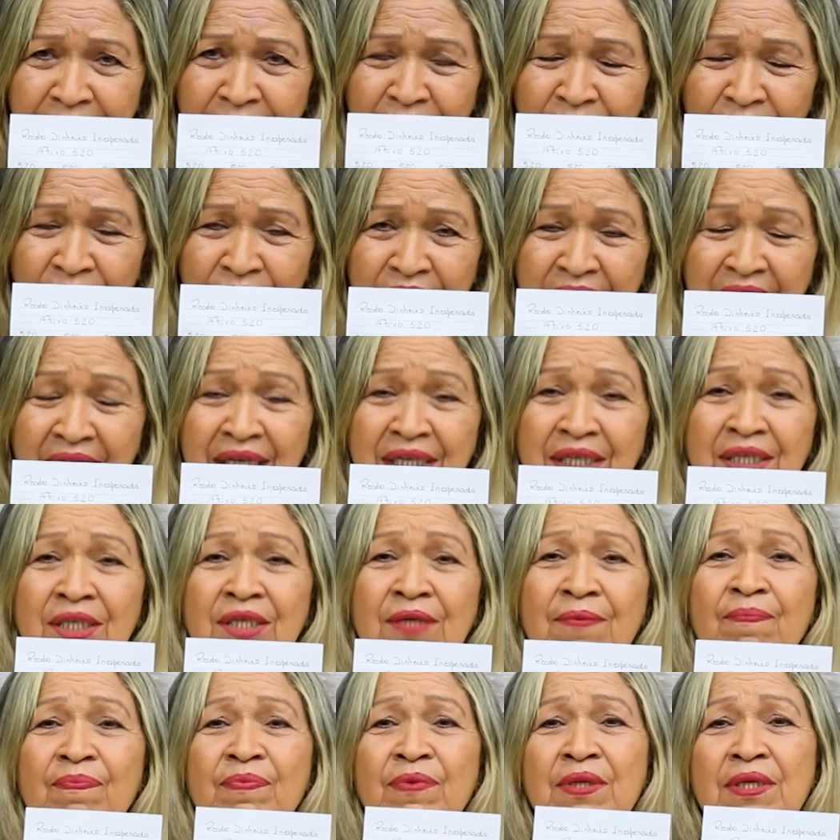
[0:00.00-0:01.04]
OK?
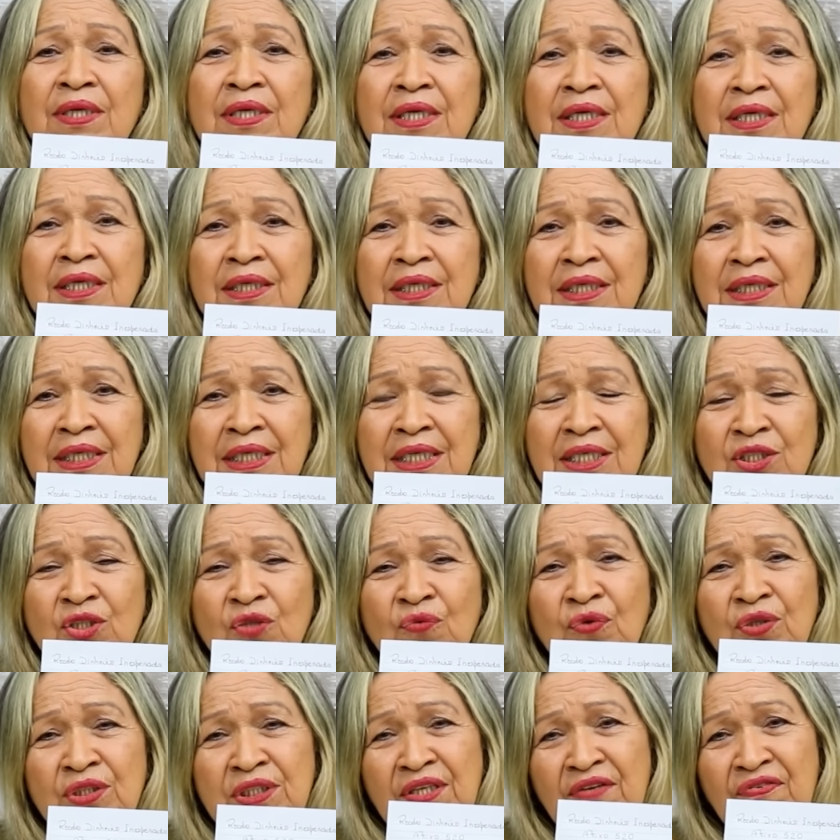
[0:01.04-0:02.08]
Isso
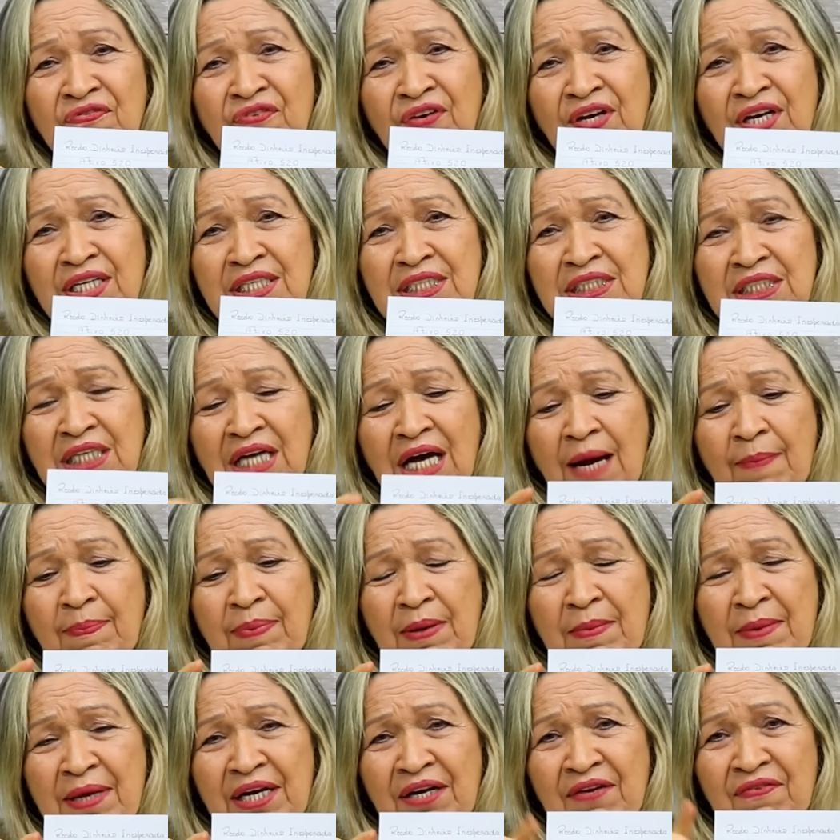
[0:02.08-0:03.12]
você fez a
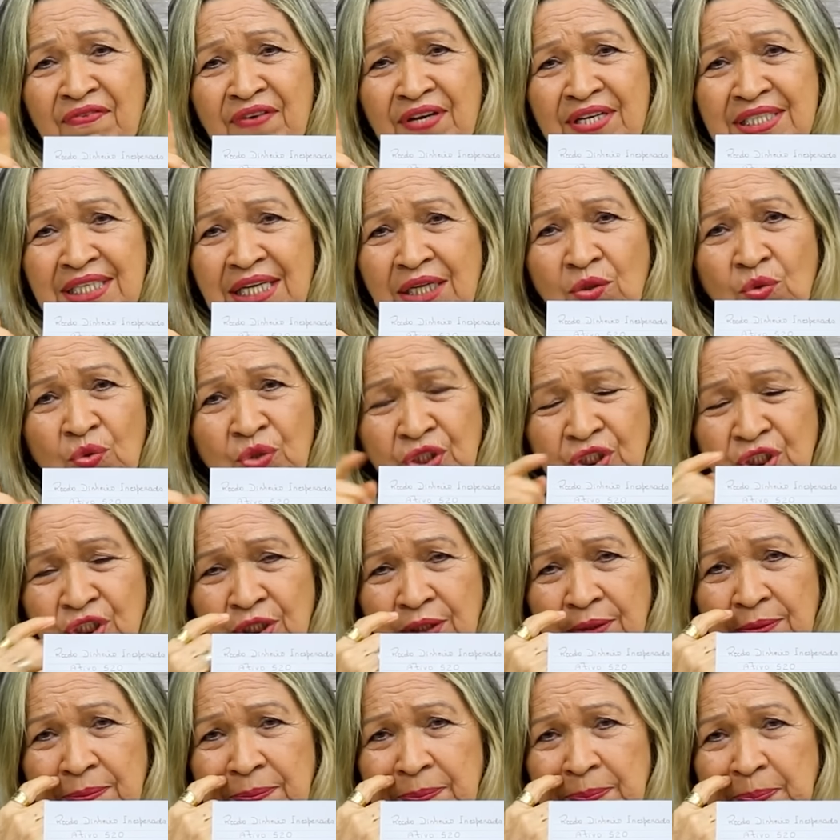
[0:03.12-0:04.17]
primeira vez à
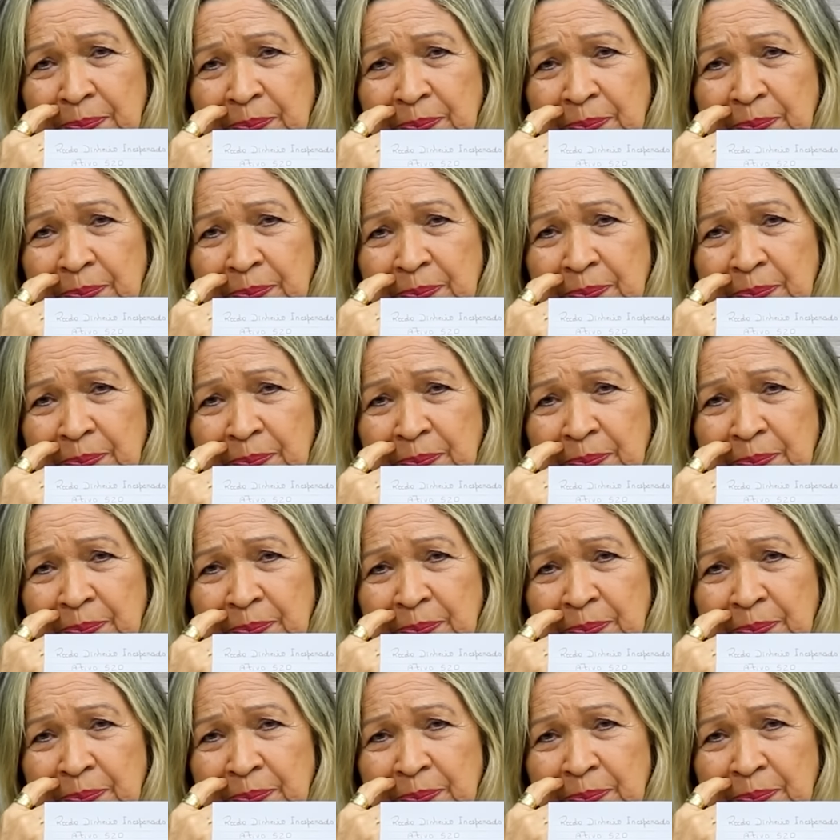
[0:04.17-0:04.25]
noite.